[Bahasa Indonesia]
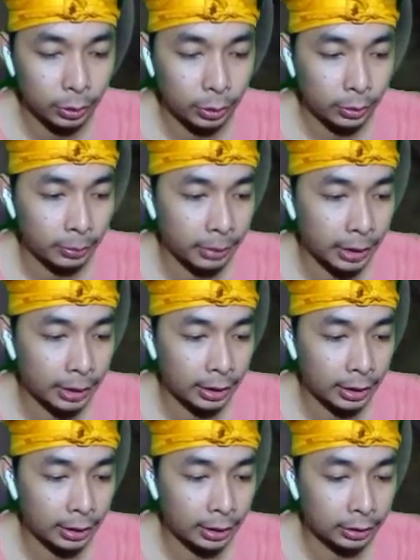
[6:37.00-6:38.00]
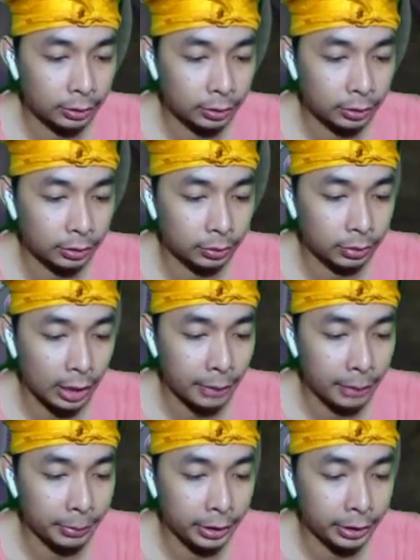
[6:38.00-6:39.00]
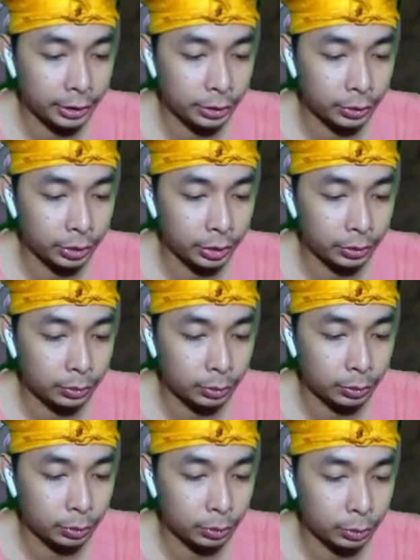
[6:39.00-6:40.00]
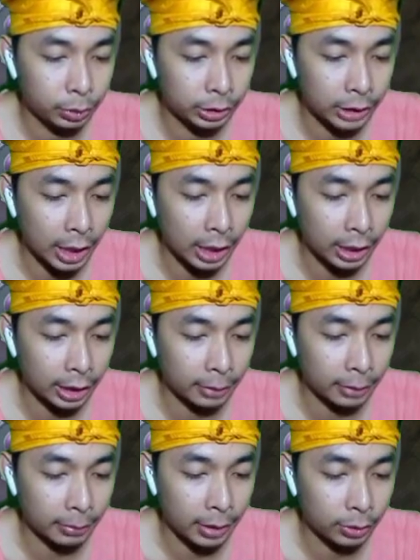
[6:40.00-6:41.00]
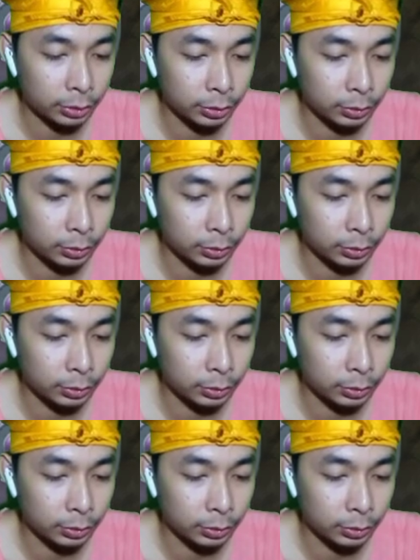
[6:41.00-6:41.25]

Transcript: mantul tuh ambil ini cuy uh cakaran mau cuy.